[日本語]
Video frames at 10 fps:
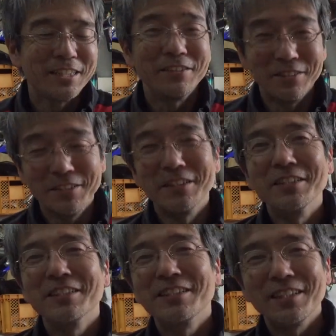う
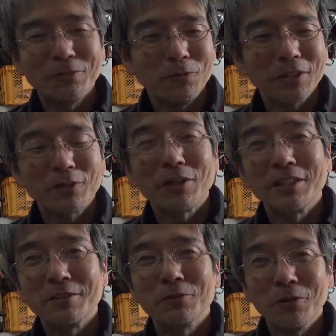ん、あの、ホンダとか
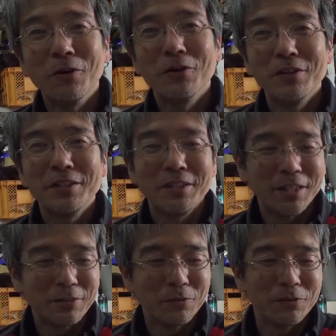やってると、
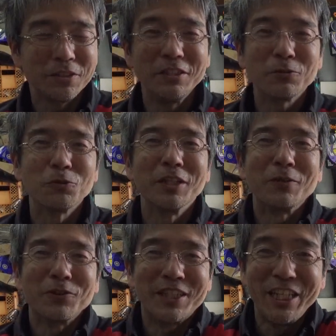あの、いいよ、そんな
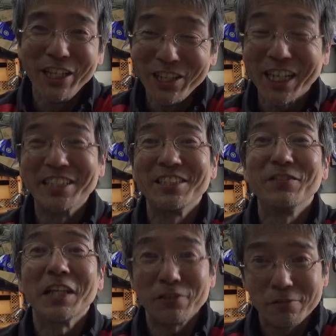ことっていう感じで
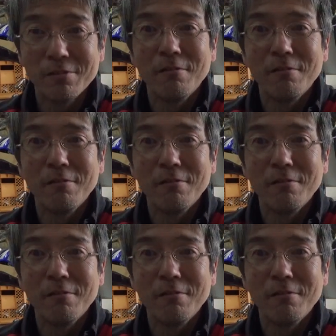みたいですよ。